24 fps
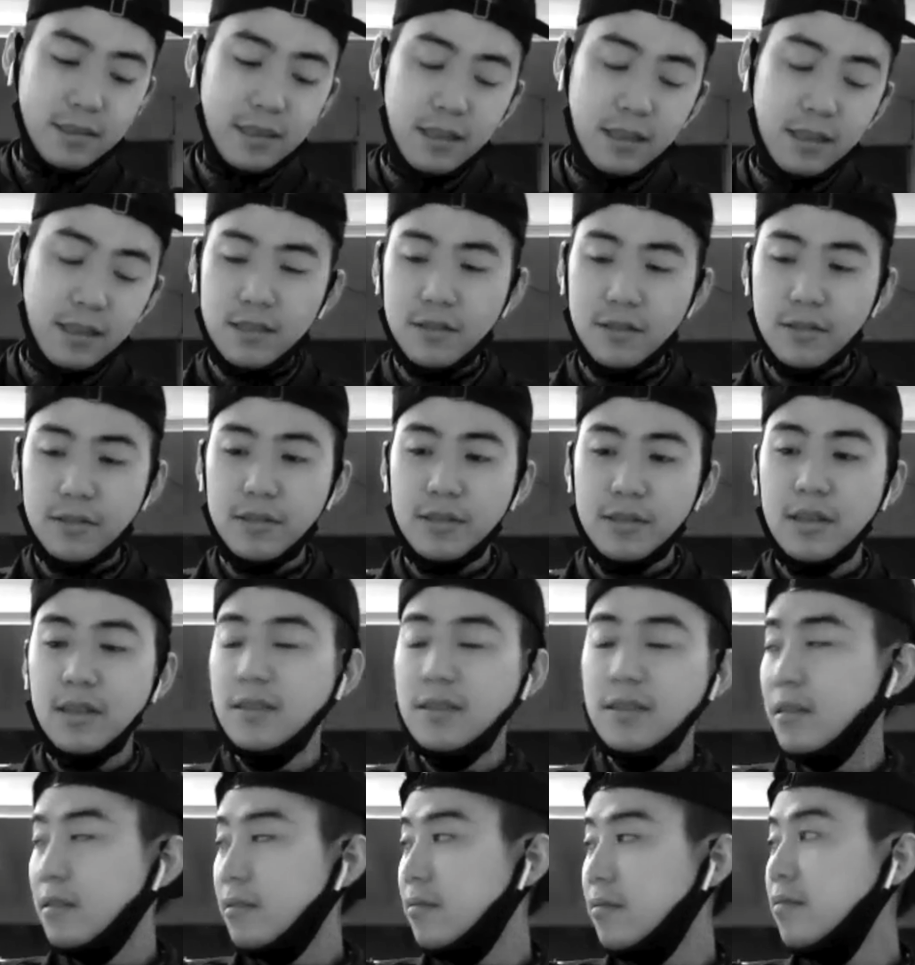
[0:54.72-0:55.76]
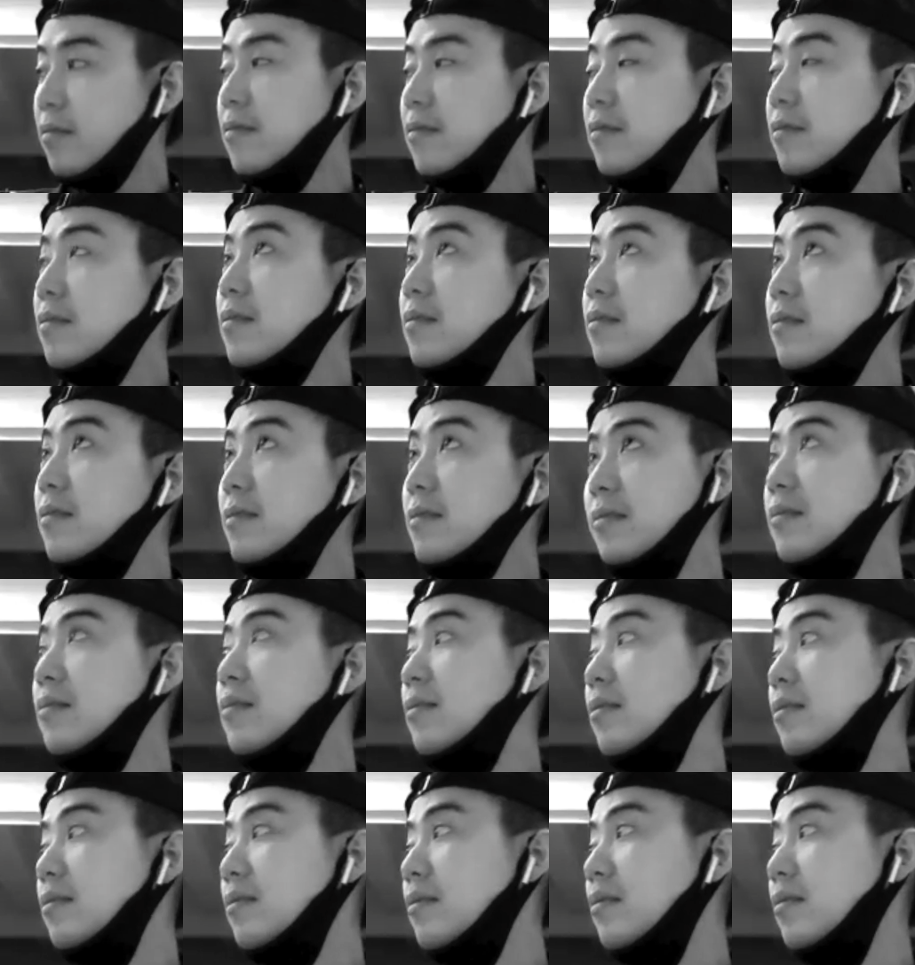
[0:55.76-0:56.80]
写真と違ったろ
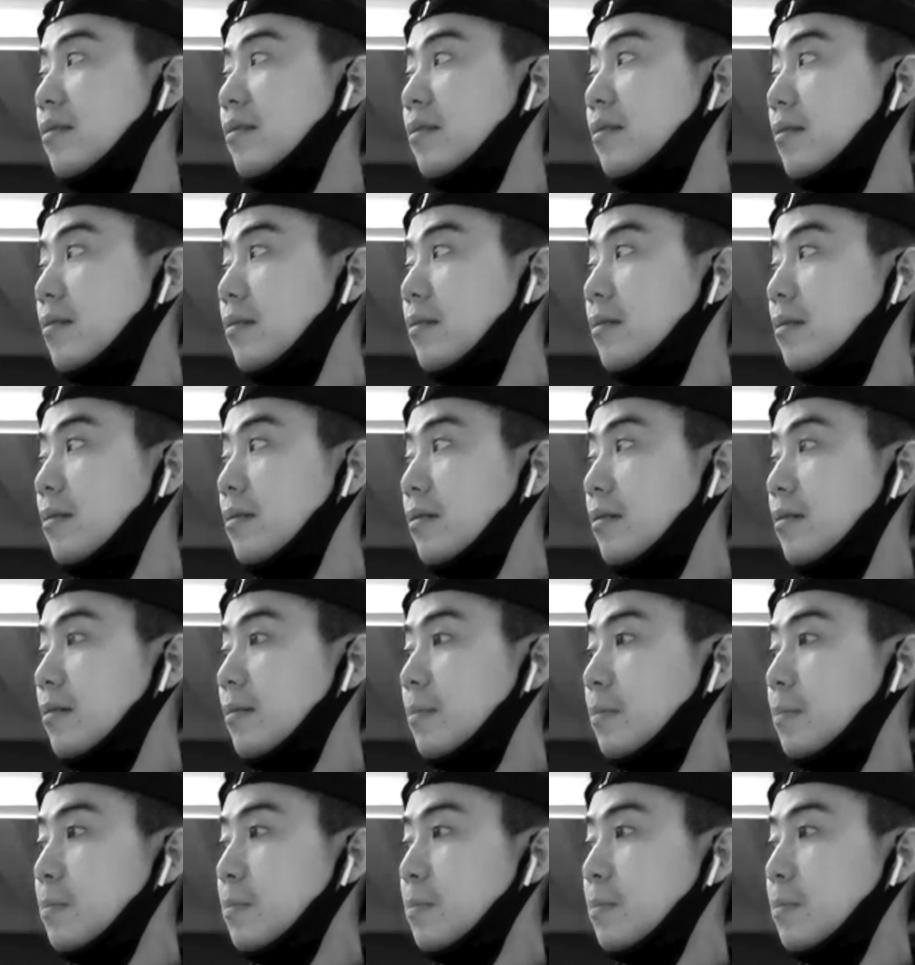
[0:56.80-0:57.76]
そうで